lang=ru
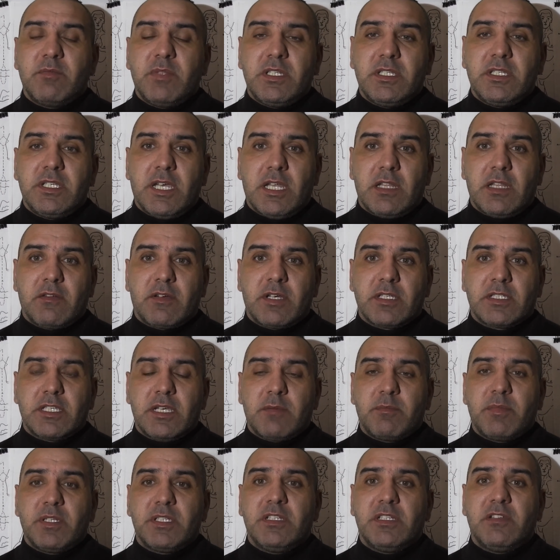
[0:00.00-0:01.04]
меридианов хотя
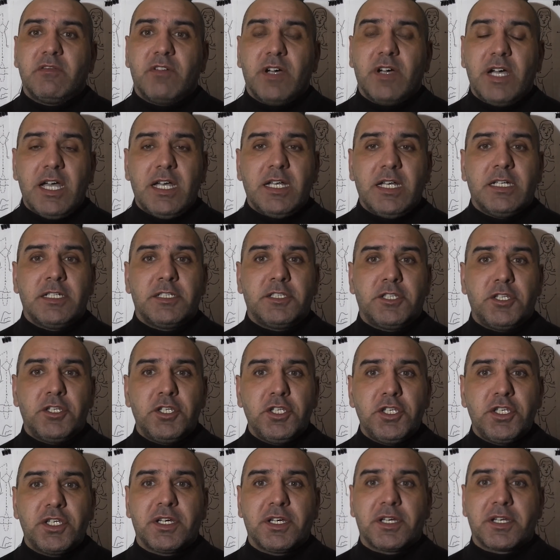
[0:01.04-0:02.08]
бы 2-3